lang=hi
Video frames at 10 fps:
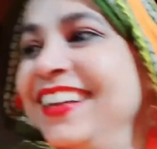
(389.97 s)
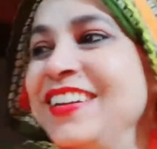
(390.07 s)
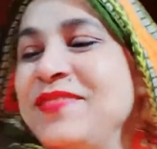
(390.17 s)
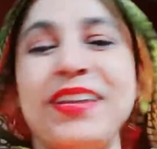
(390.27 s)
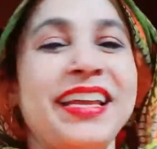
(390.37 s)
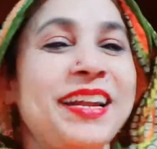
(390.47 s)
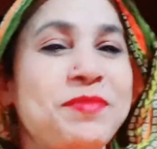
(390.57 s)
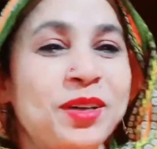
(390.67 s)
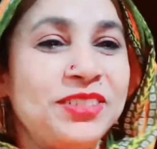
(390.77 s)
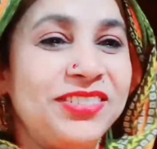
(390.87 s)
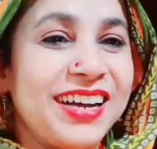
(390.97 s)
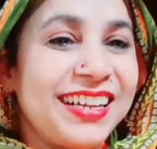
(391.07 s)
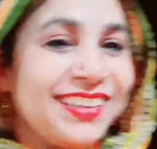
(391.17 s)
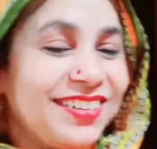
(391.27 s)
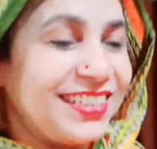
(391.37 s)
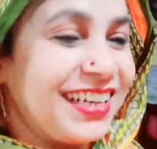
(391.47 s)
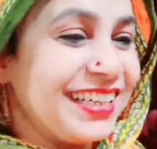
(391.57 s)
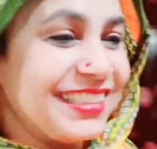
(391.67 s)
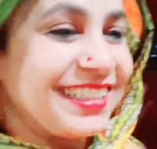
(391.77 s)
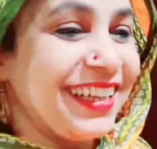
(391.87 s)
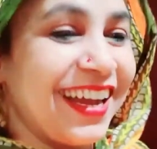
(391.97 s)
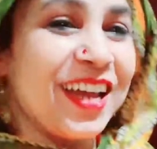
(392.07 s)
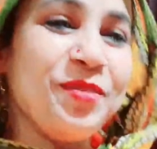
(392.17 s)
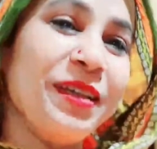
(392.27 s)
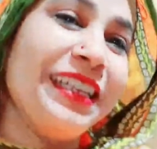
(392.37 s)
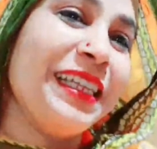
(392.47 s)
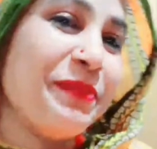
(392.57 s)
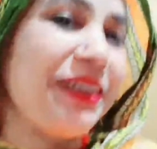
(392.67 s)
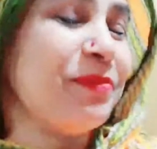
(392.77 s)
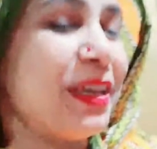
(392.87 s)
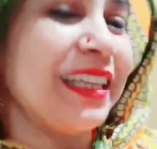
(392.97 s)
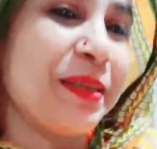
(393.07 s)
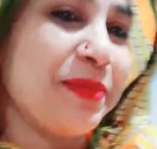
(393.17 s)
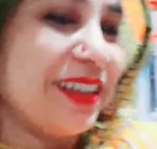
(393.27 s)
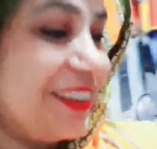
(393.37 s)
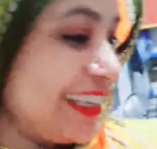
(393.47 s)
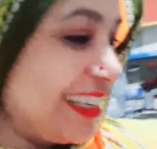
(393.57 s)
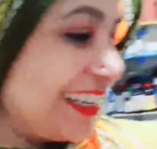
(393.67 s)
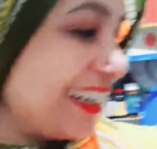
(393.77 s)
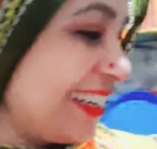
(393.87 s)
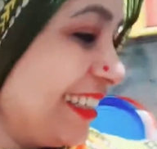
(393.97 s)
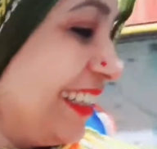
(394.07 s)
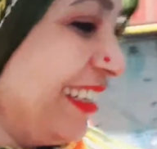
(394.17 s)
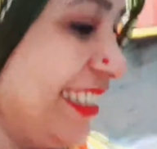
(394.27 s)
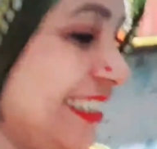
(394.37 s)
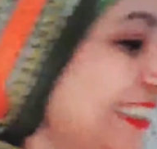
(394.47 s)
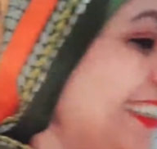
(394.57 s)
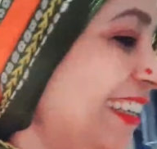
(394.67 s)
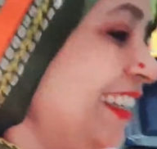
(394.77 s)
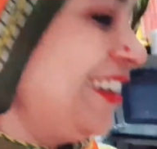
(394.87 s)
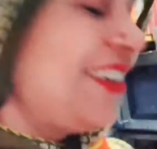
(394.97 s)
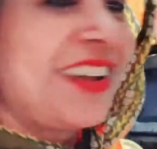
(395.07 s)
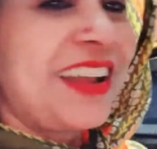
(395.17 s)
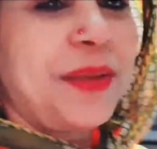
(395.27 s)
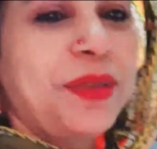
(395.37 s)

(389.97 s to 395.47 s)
मेरा बहुत फ़ायदा होता है इनसे आलू मेथी भी मेथी भी इन्होंने ही काटी थी और अभी